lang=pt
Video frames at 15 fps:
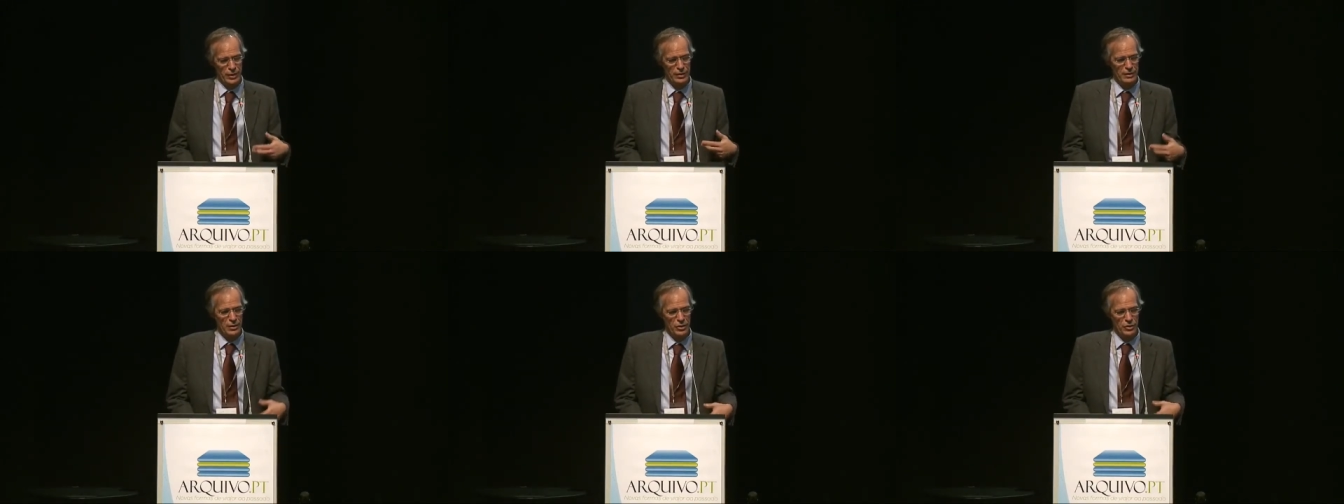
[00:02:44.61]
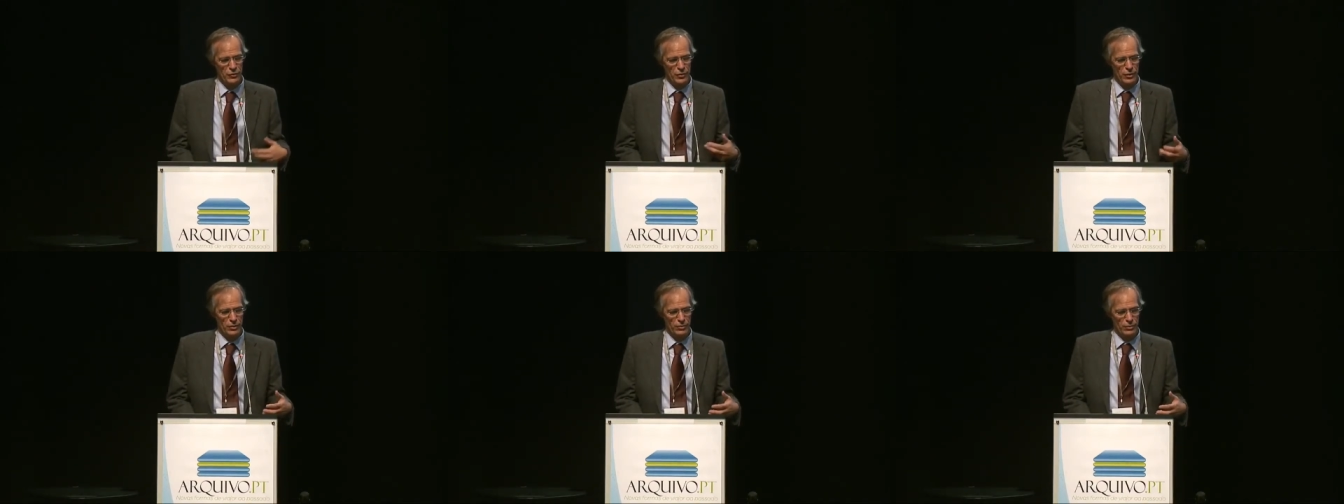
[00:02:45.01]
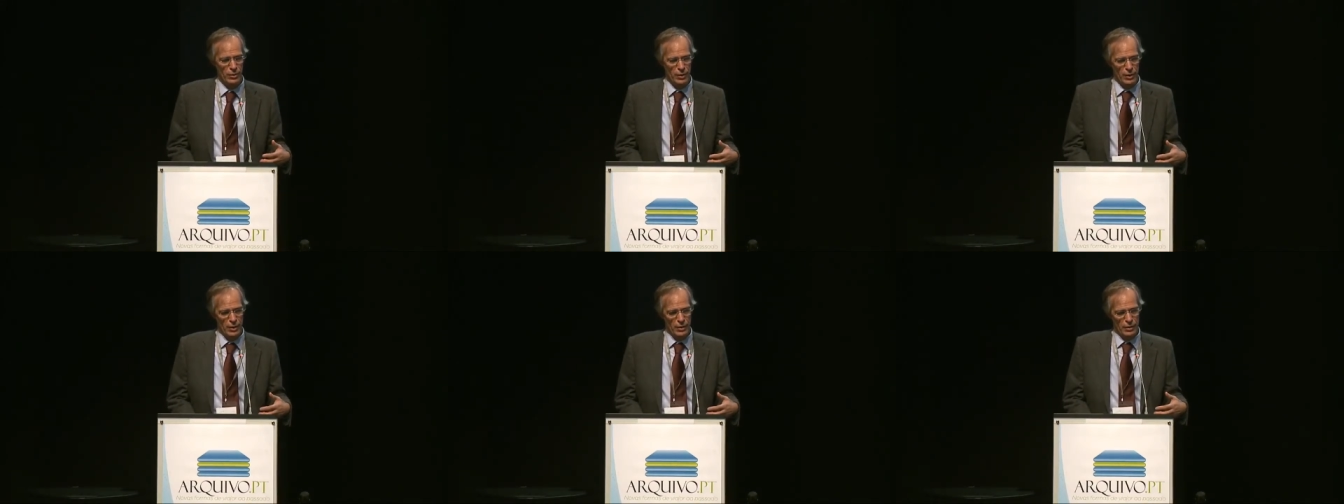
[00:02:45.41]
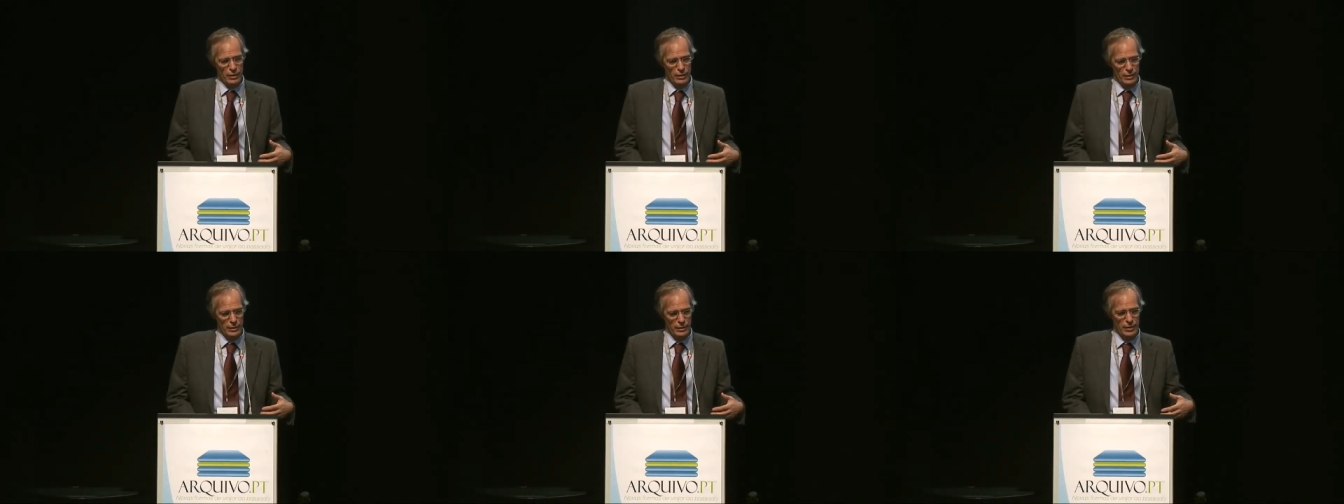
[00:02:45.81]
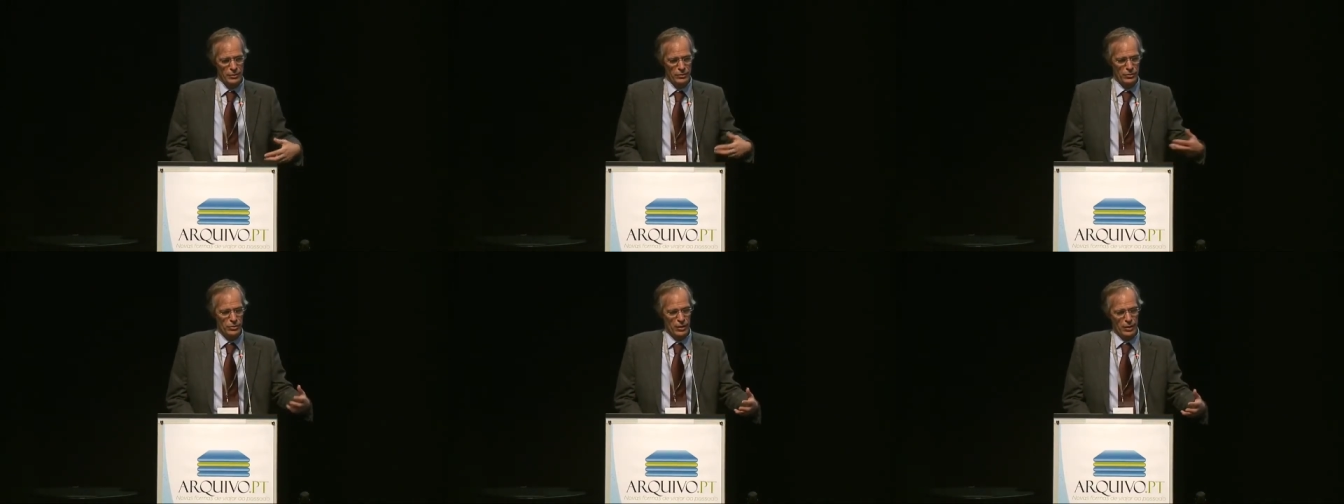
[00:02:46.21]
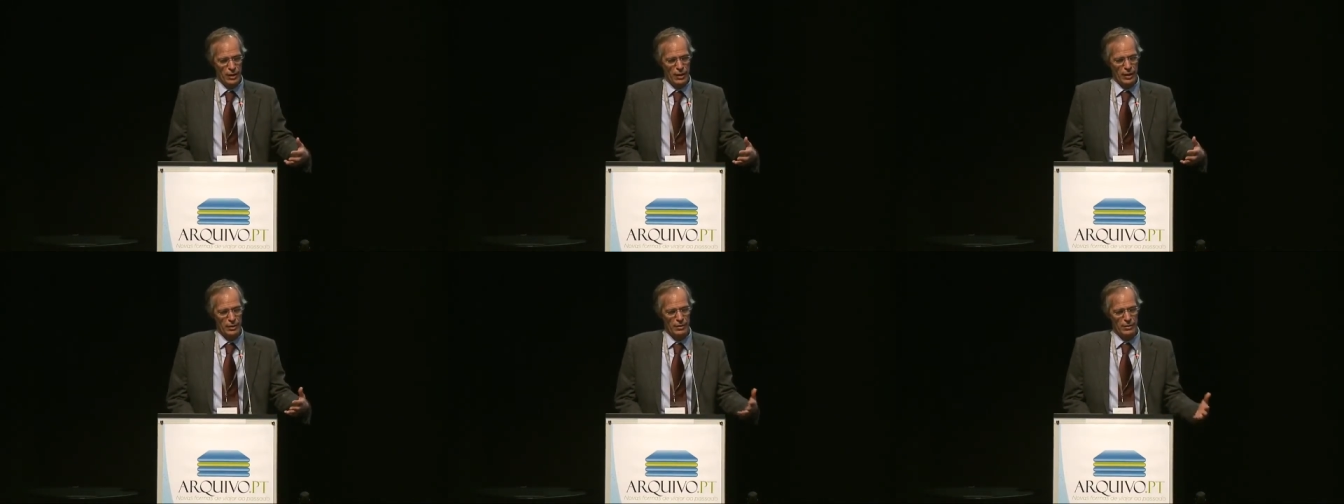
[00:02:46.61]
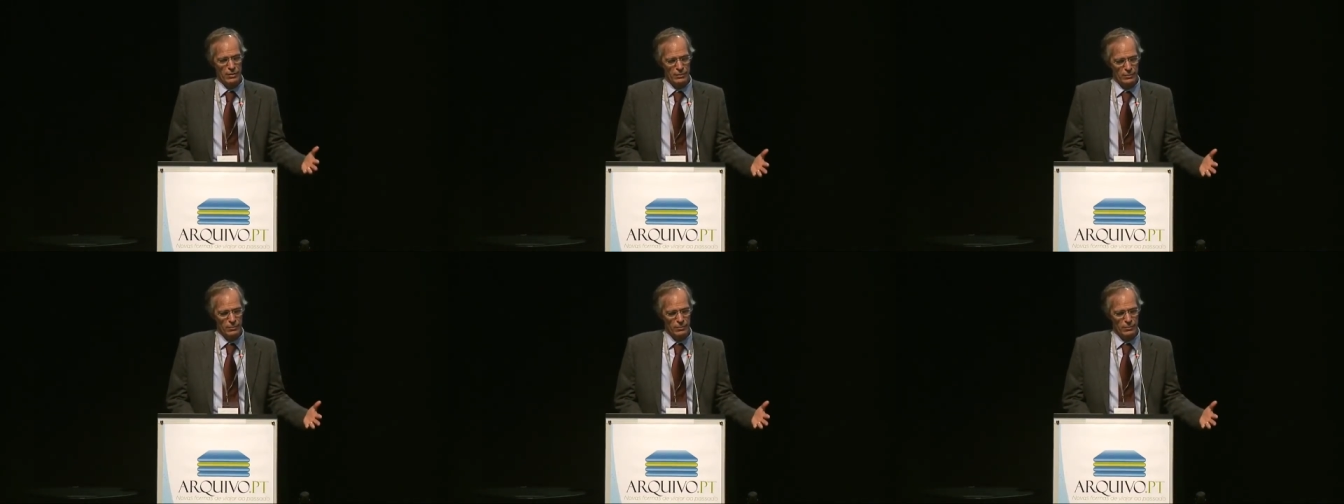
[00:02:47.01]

tem-se transferido na sociedade